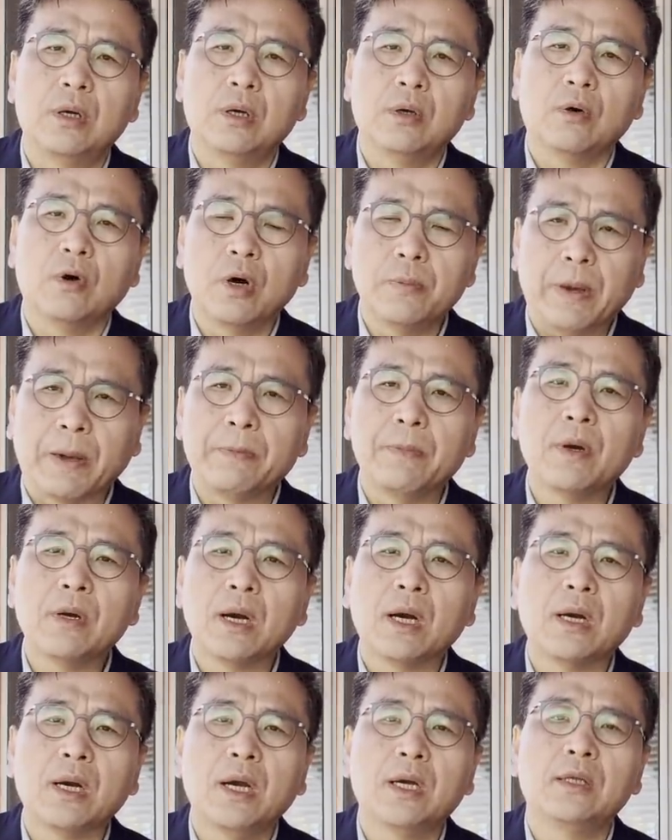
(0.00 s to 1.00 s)
거의 백 명
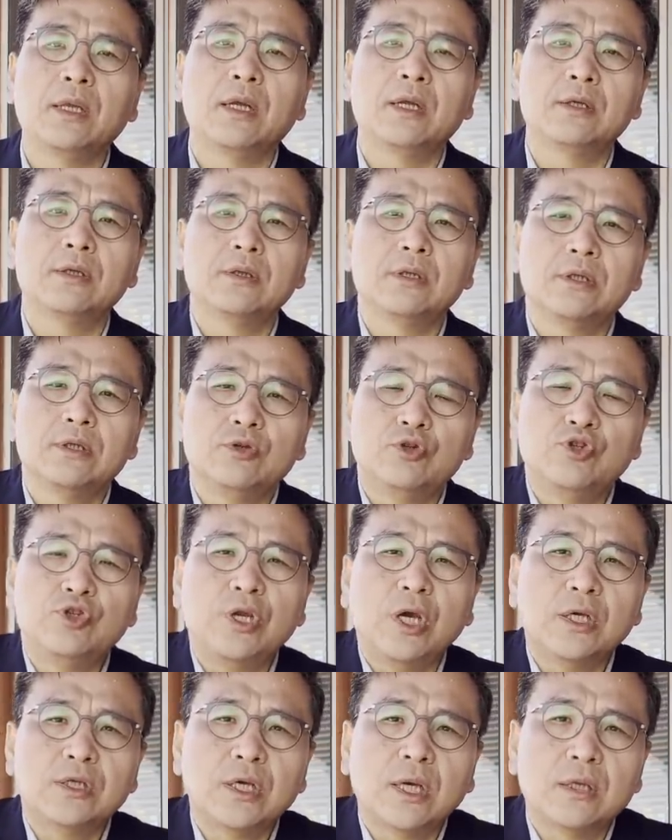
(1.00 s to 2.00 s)
가까이 되는
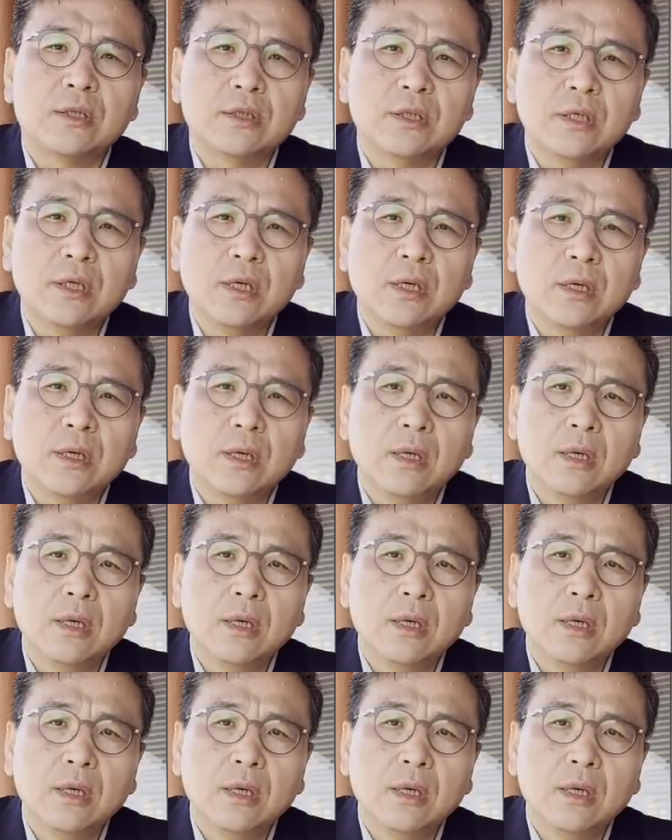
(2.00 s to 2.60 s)
취재기자들이